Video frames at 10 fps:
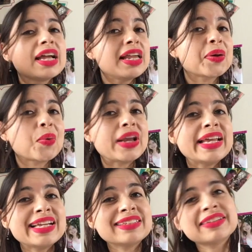el cual
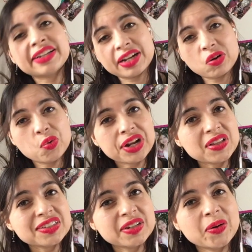es
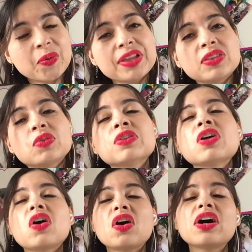Recuerdos de Juventud
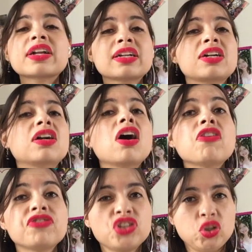o Record
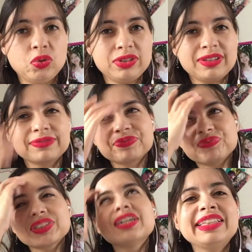of Youth.
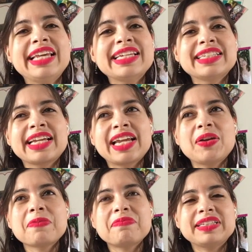Desde que lo
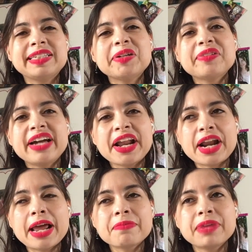empecé a ver
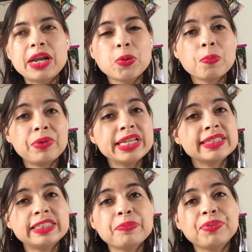en, en un
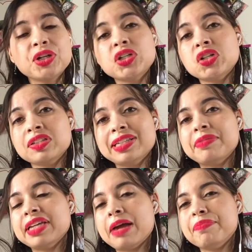principio no
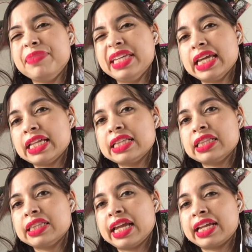sabía
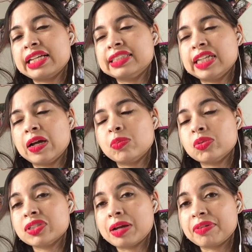bien de qué
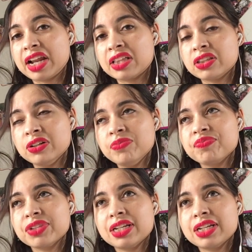estábamos hablando